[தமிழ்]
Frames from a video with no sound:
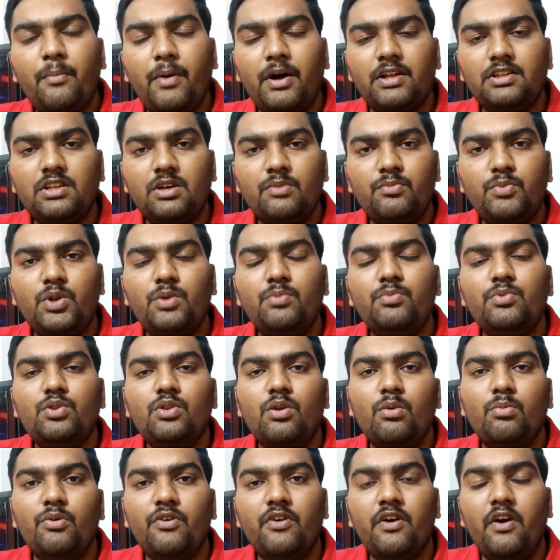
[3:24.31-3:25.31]
பார்த்துக்க முடியும்
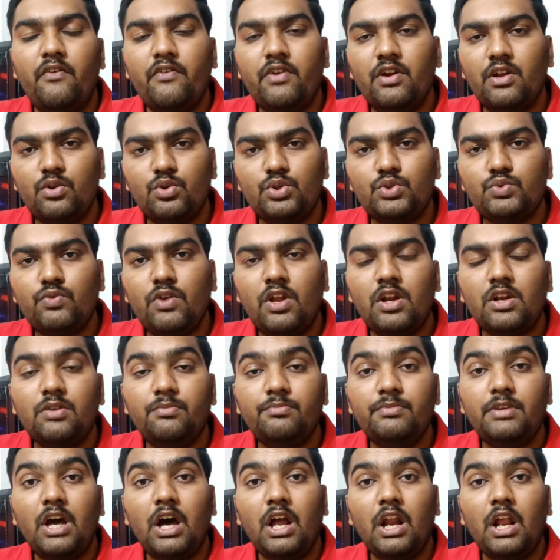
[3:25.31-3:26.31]
இது ரொம்பவே அவங்களுக்கு யூஸ்ஃபுல்லாக
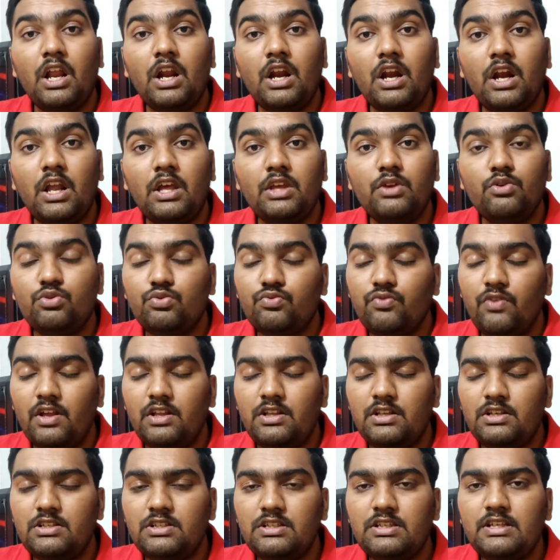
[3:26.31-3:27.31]
இருக்கும் யாராருக்கெல்லாம்
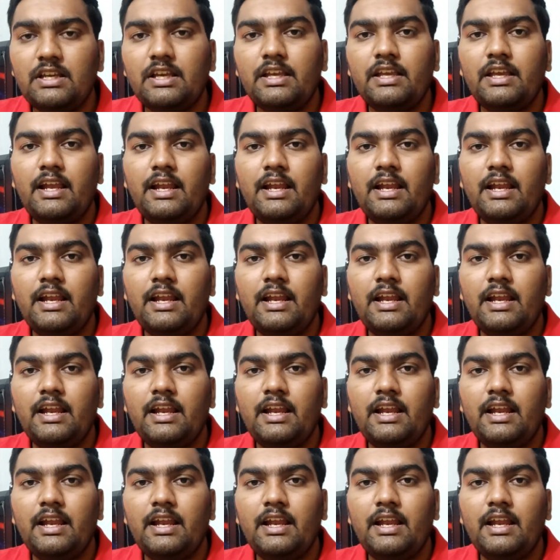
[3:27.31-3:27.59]
யூஸ்ஃபுல்லாக இருந்துச்சு